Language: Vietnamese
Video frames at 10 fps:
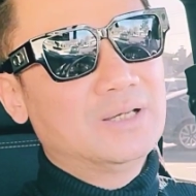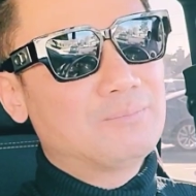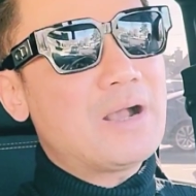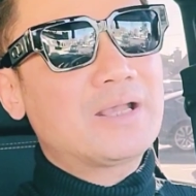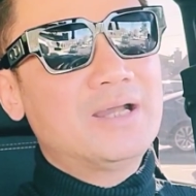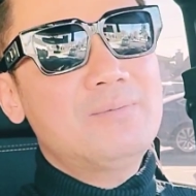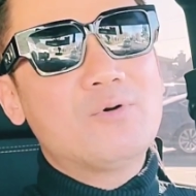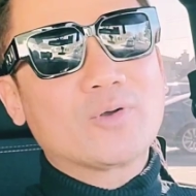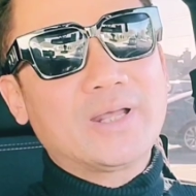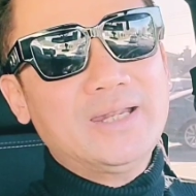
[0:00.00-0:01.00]
bất cứ
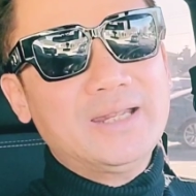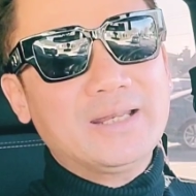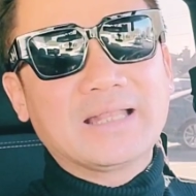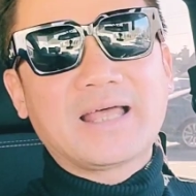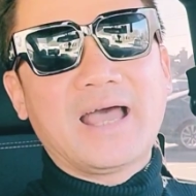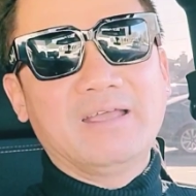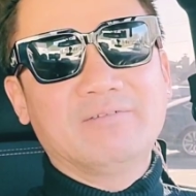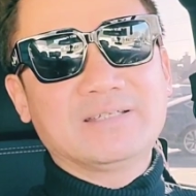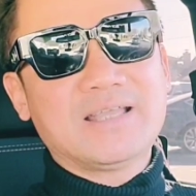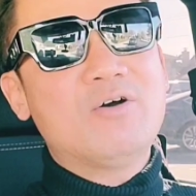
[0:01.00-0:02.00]
một cái đề tài
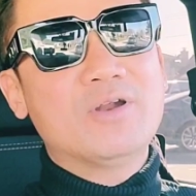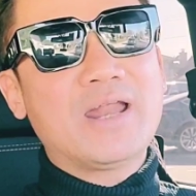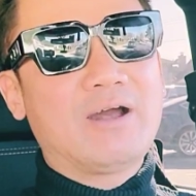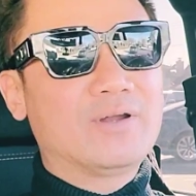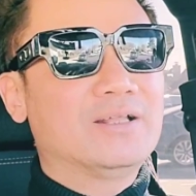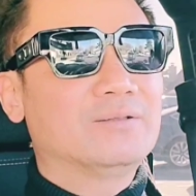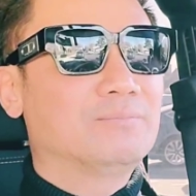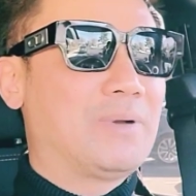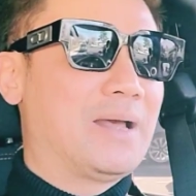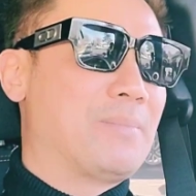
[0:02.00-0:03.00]
về xã hội nào đó
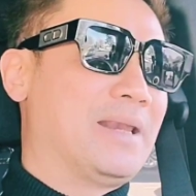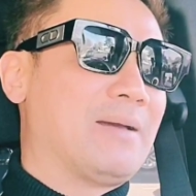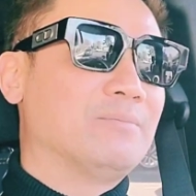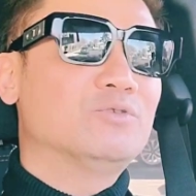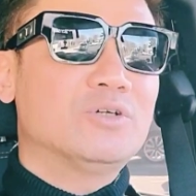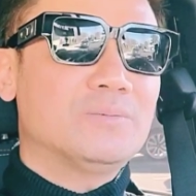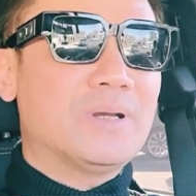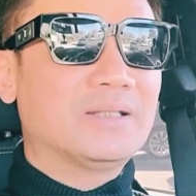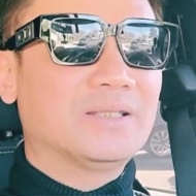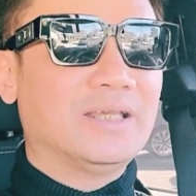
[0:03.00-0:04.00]
mà mình làm youtube
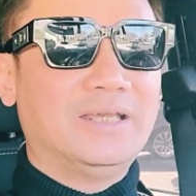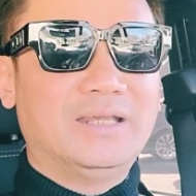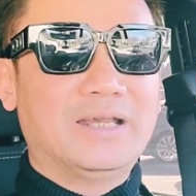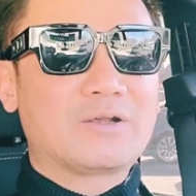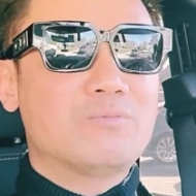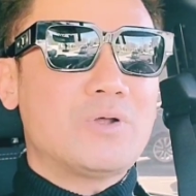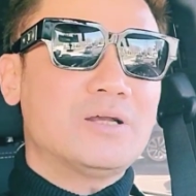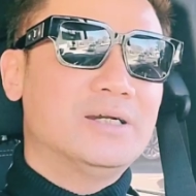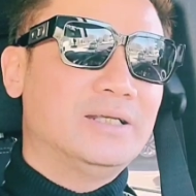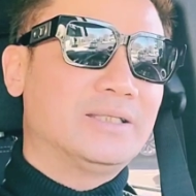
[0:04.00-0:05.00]
á, thì cũng có
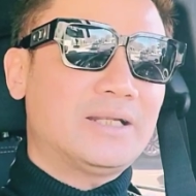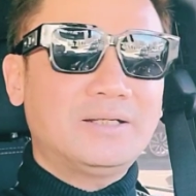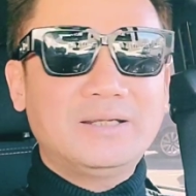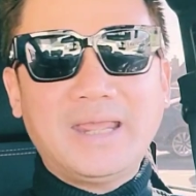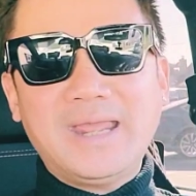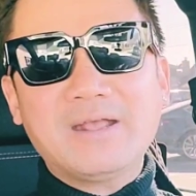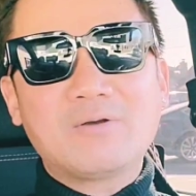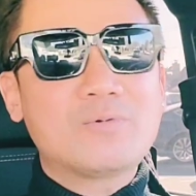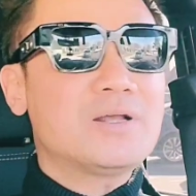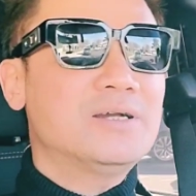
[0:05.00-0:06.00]
người thích nghe
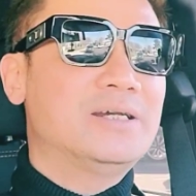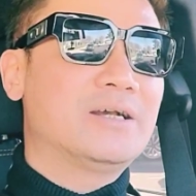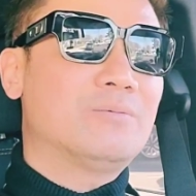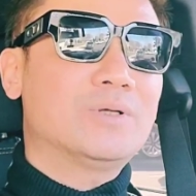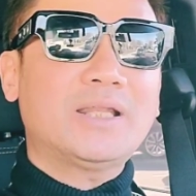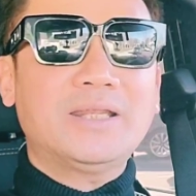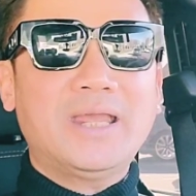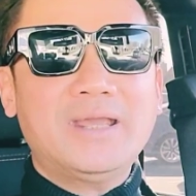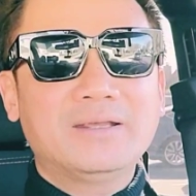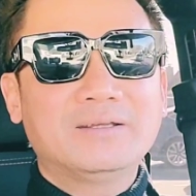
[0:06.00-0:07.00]
cũng có người không có thích
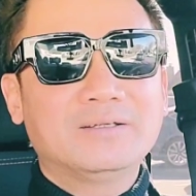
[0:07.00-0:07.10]
nghe